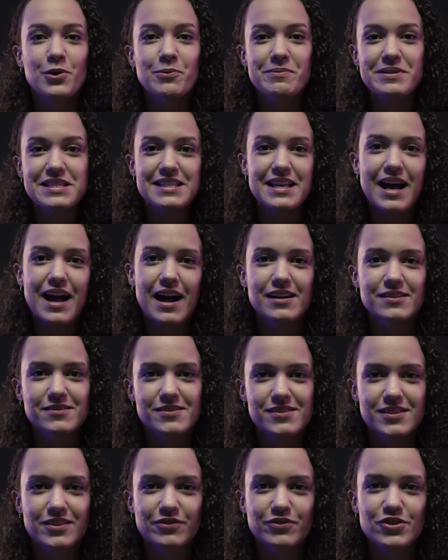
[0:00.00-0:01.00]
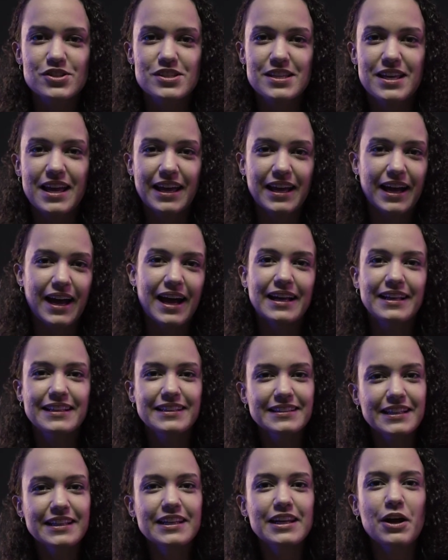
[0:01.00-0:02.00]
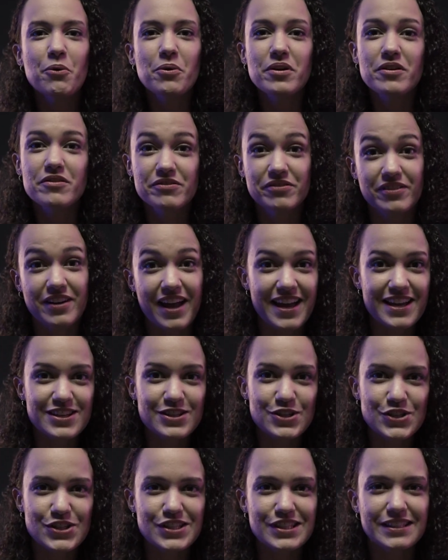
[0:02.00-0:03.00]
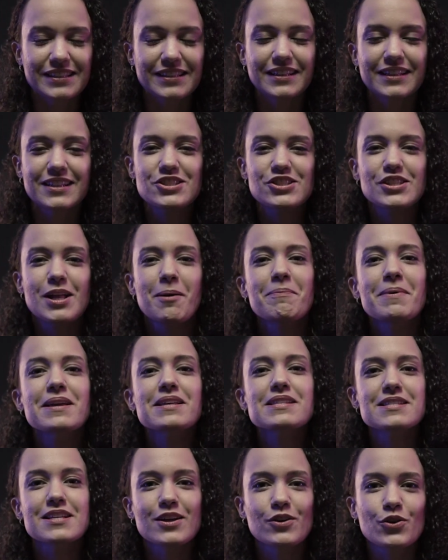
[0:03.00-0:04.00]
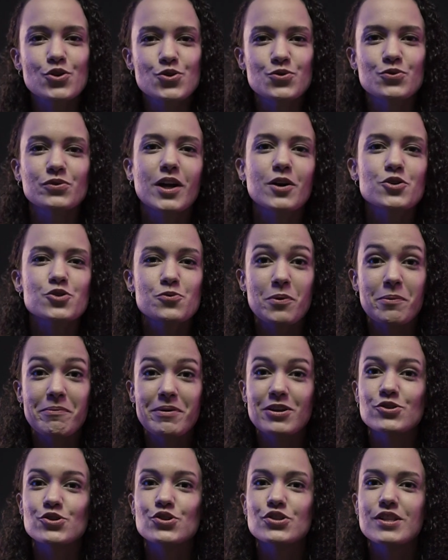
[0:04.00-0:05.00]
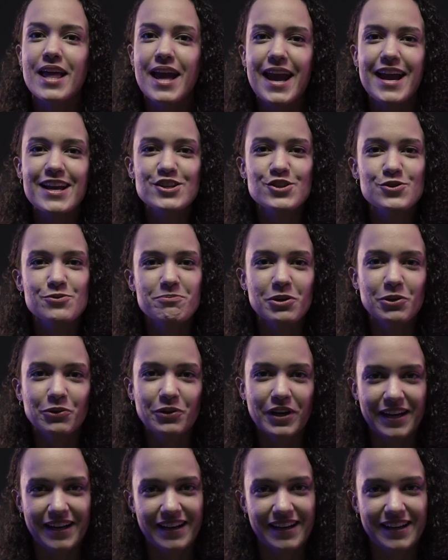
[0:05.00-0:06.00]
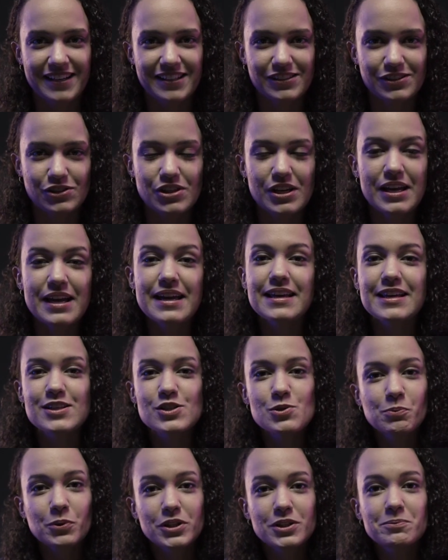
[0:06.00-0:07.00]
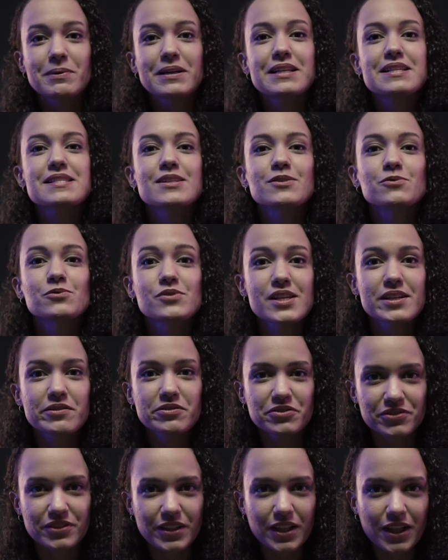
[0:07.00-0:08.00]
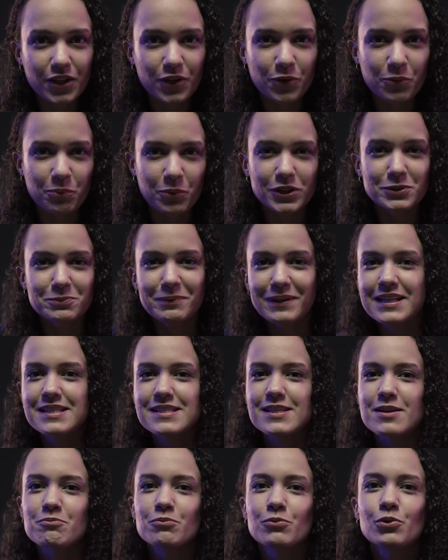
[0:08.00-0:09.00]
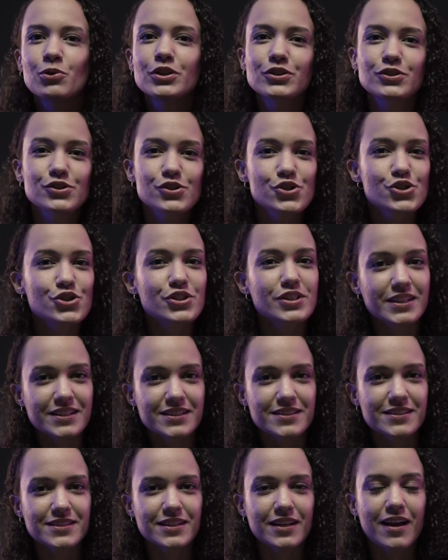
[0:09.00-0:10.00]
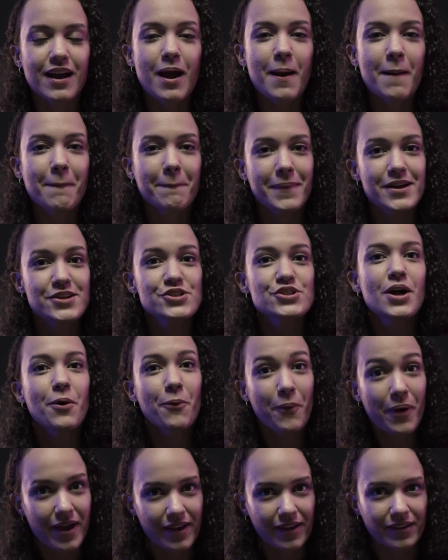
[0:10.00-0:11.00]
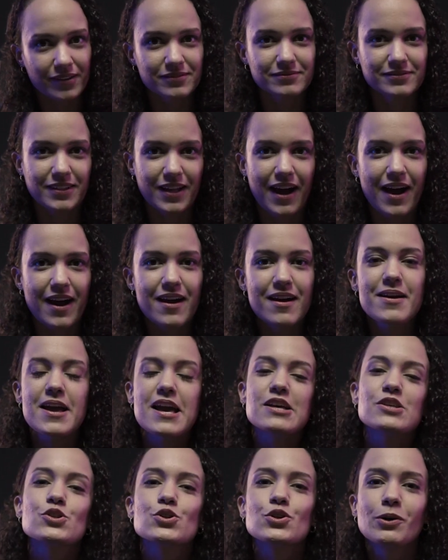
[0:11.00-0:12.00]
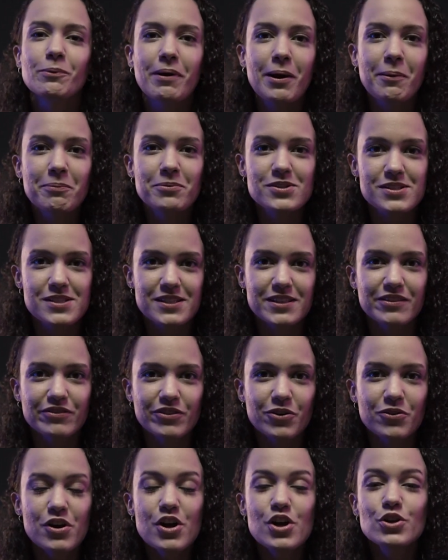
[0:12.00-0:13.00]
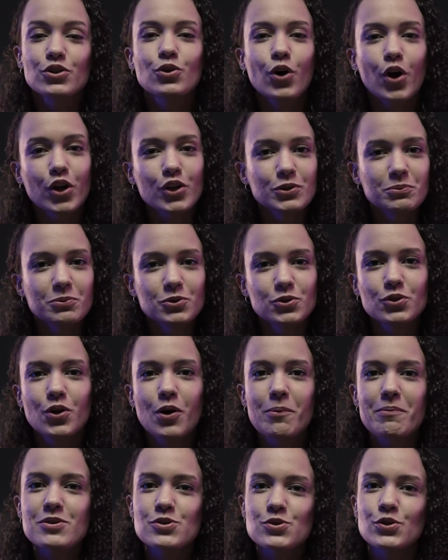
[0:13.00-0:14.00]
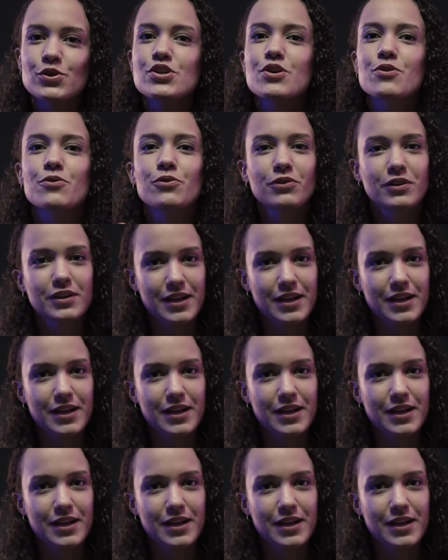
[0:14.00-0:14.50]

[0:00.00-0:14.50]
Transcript: começar, se você ainda não investe e está pensando em juntar os primeiros 10 mil reais, isso pode parecer um desafio, pode parecer muito distante, mas não é, tá? É super possível. Todo mundo começou de algum